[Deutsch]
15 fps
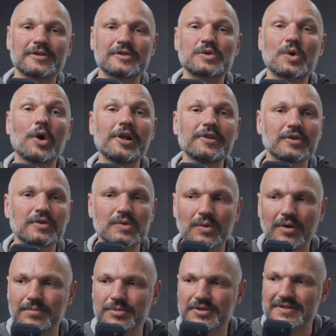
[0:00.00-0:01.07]
das goldene
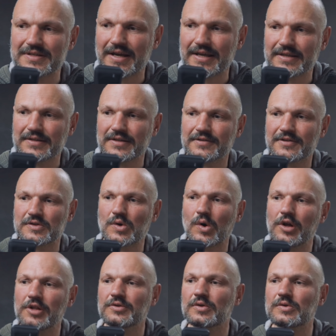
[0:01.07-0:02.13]
Tor bezeichnet. Das
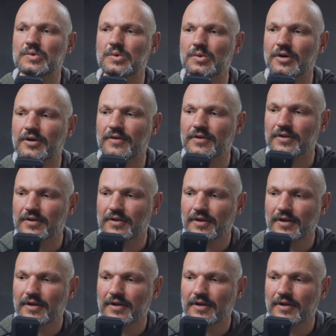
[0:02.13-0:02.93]
goldene Tor,